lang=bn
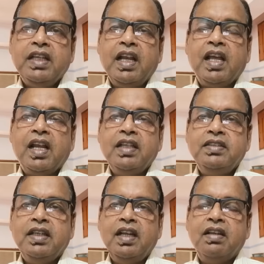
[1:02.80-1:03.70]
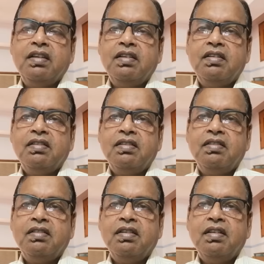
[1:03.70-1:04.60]
কি জেলখানায় ছিলেন
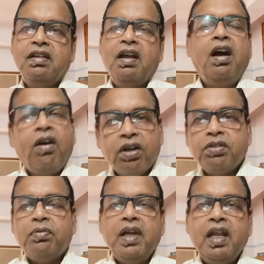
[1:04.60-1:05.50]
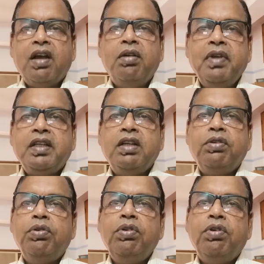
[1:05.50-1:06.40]
অথবা এরকম একটি
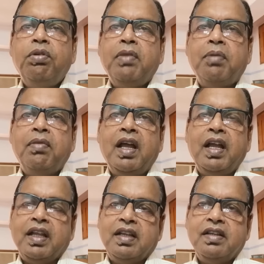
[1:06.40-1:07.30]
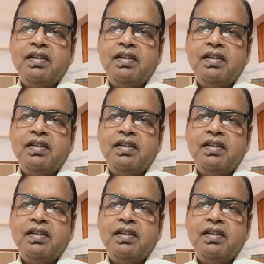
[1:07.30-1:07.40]
ঠুঙ্কো মামলায়